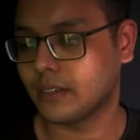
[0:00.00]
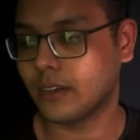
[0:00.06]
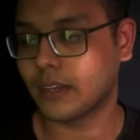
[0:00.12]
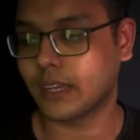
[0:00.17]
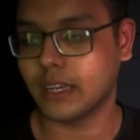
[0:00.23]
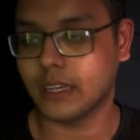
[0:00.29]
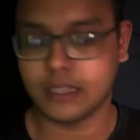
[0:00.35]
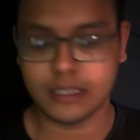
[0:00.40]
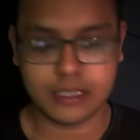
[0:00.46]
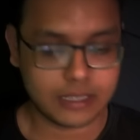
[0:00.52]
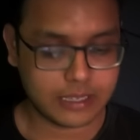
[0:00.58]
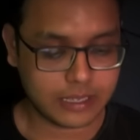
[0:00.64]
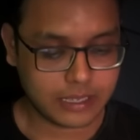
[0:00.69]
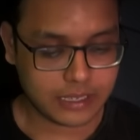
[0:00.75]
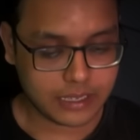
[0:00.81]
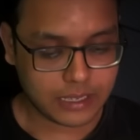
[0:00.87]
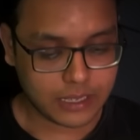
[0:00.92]
ওকে
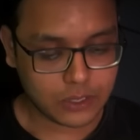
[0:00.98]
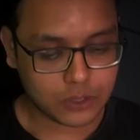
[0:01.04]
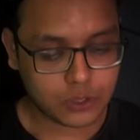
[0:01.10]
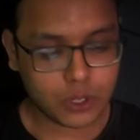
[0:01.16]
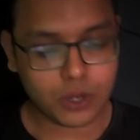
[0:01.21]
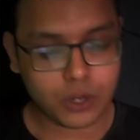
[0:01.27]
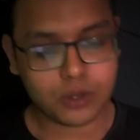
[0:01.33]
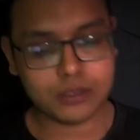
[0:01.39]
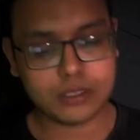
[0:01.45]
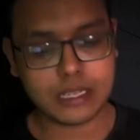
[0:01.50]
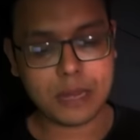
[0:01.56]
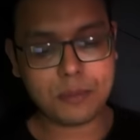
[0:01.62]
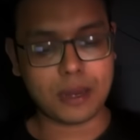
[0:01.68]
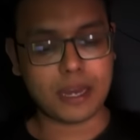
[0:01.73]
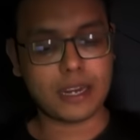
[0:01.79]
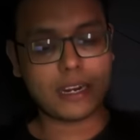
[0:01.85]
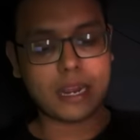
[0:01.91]
তো
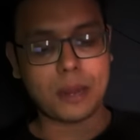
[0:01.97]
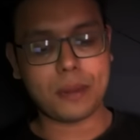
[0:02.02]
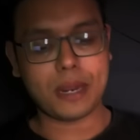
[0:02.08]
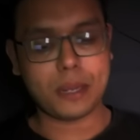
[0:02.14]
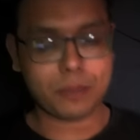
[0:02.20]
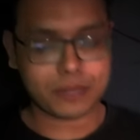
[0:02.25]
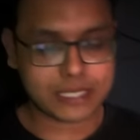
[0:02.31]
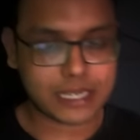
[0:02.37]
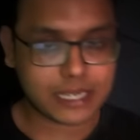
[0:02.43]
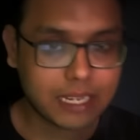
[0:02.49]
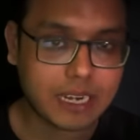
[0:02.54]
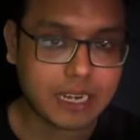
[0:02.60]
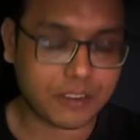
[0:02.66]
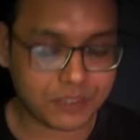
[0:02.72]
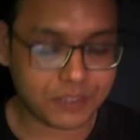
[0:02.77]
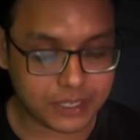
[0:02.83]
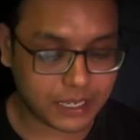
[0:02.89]
এবার আমার এই পাশে আর কি
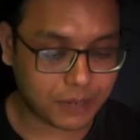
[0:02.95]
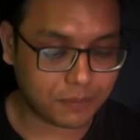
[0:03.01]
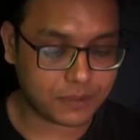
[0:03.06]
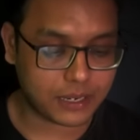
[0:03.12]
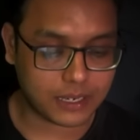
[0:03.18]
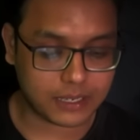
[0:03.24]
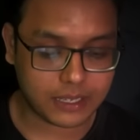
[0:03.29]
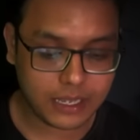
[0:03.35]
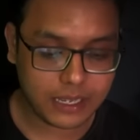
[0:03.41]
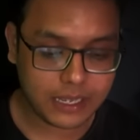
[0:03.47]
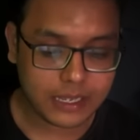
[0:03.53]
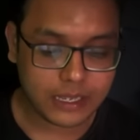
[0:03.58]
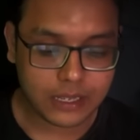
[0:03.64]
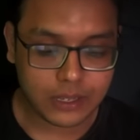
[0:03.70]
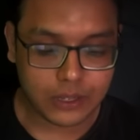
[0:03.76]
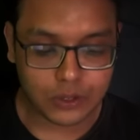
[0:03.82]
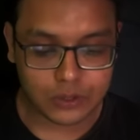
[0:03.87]
গ্রাফিক ট্যাপটা আর কি
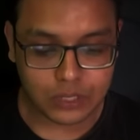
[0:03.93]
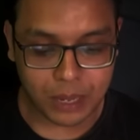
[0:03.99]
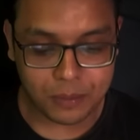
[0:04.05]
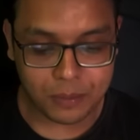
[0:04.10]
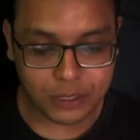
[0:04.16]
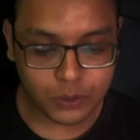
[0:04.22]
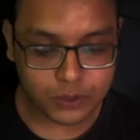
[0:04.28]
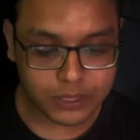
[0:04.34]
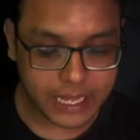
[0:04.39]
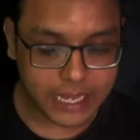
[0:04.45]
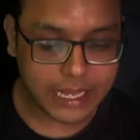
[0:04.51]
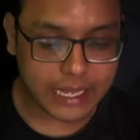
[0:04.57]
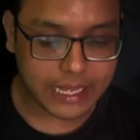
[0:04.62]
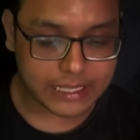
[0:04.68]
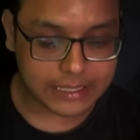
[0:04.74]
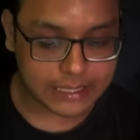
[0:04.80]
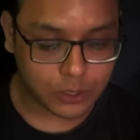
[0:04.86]
তো আমরা একটু
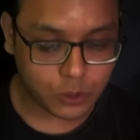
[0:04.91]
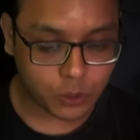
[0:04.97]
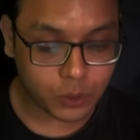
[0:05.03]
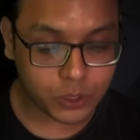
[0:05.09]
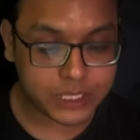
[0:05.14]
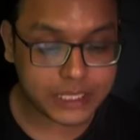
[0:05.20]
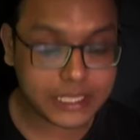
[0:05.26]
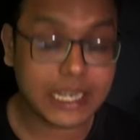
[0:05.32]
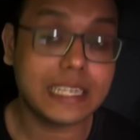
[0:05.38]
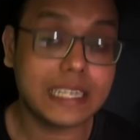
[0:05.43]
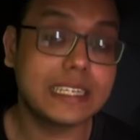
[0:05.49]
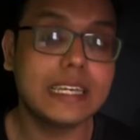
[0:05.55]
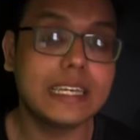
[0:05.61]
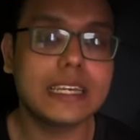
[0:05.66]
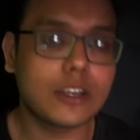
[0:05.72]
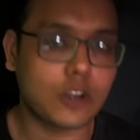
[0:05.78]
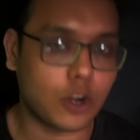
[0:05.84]
দেখি যে কোশ্চেন
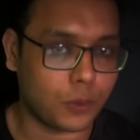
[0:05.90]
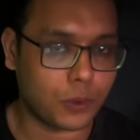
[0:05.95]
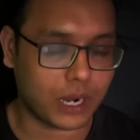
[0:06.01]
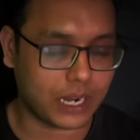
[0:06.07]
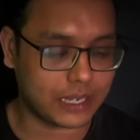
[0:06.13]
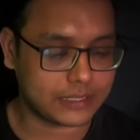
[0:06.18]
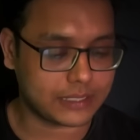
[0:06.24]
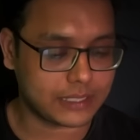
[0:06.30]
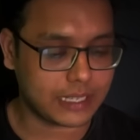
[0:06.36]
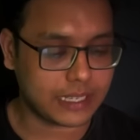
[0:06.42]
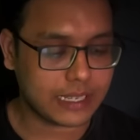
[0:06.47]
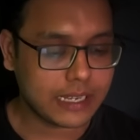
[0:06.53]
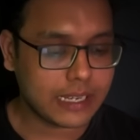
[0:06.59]
কি কি কমন আসছে